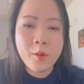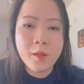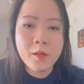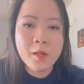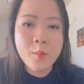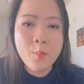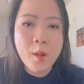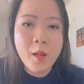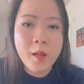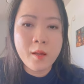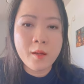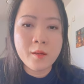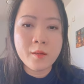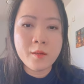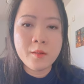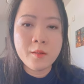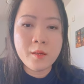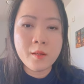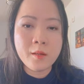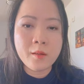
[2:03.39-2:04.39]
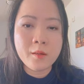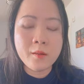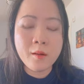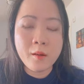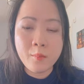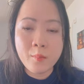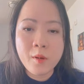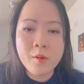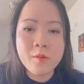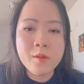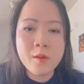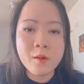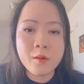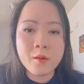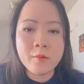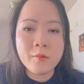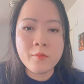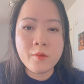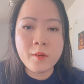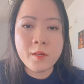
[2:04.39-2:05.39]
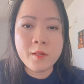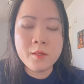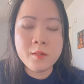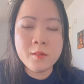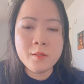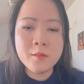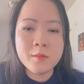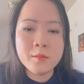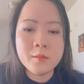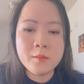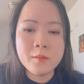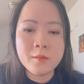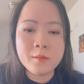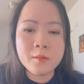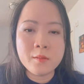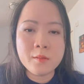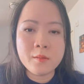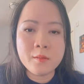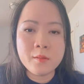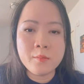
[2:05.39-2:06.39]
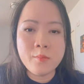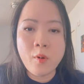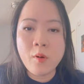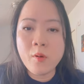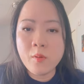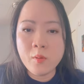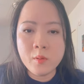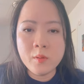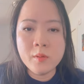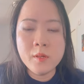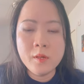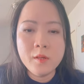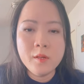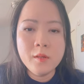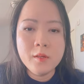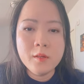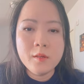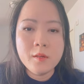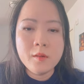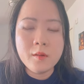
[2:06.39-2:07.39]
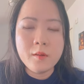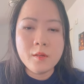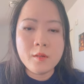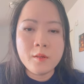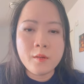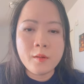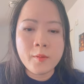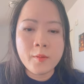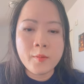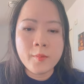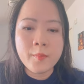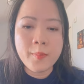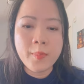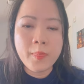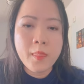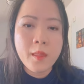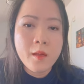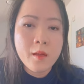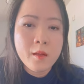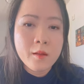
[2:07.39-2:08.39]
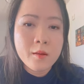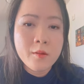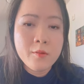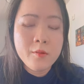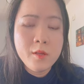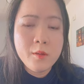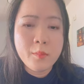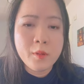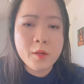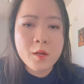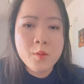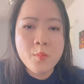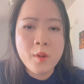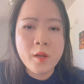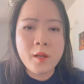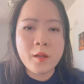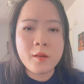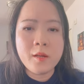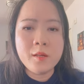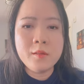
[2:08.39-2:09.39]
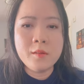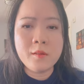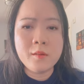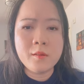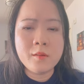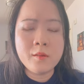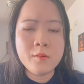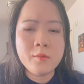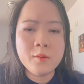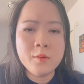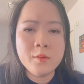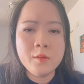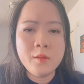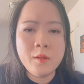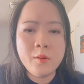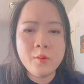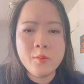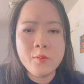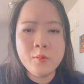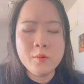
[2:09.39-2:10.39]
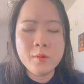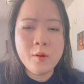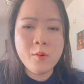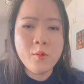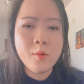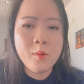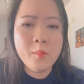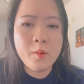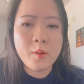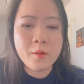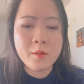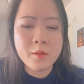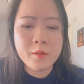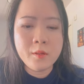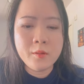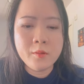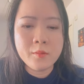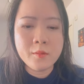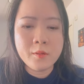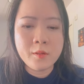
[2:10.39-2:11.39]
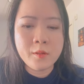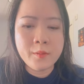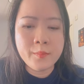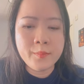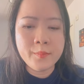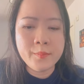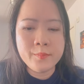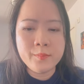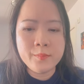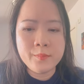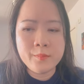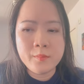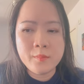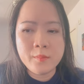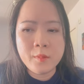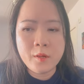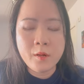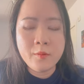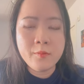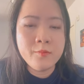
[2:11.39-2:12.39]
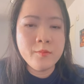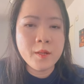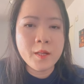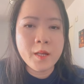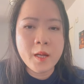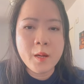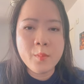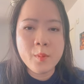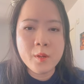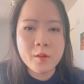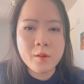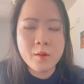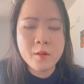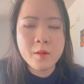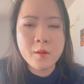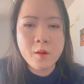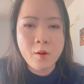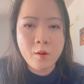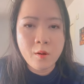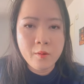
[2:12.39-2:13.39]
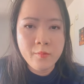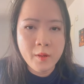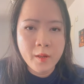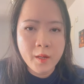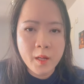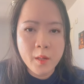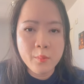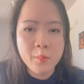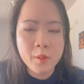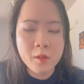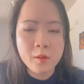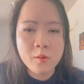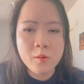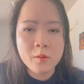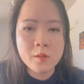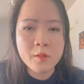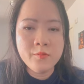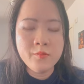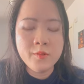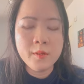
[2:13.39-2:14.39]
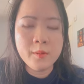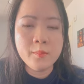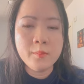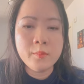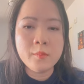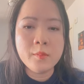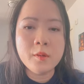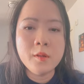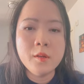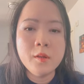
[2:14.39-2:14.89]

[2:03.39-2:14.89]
các bạn là đừng bao giờ phải uh, bỏ cuộc Ờ, nếu như mà các bạn đã từng coi lâu lâu lắm rồi lâu uh, ở Việt Nam á, khi còn ở Việt Nam mình coi cái phim uh,